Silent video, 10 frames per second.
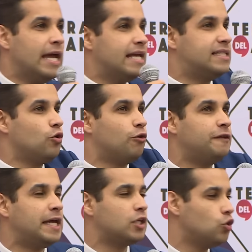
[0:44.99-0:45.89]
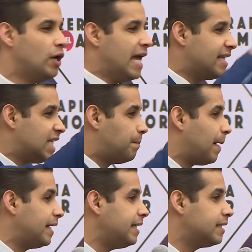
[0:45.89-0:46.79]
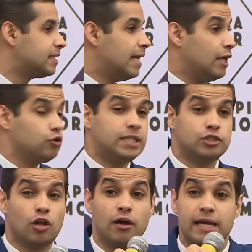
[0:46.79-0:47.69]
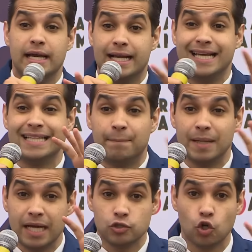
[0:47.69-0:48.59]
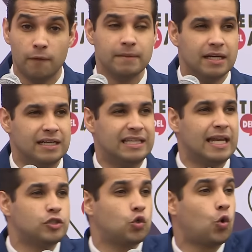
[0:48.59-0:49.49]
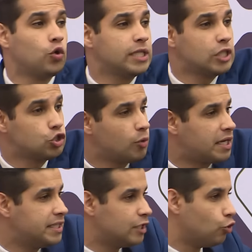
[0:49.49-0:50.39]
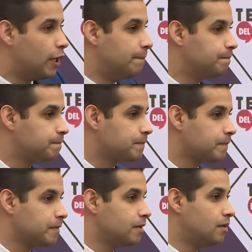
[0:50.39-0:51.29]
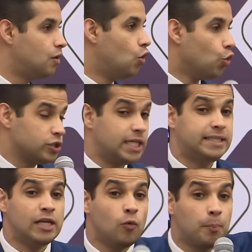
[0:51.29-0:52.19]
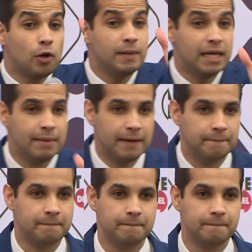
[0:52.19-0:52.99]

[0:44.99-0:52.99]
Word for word: é o governo, é o país, e você só queda hablando das coisas a seu redor. Você tem um problema.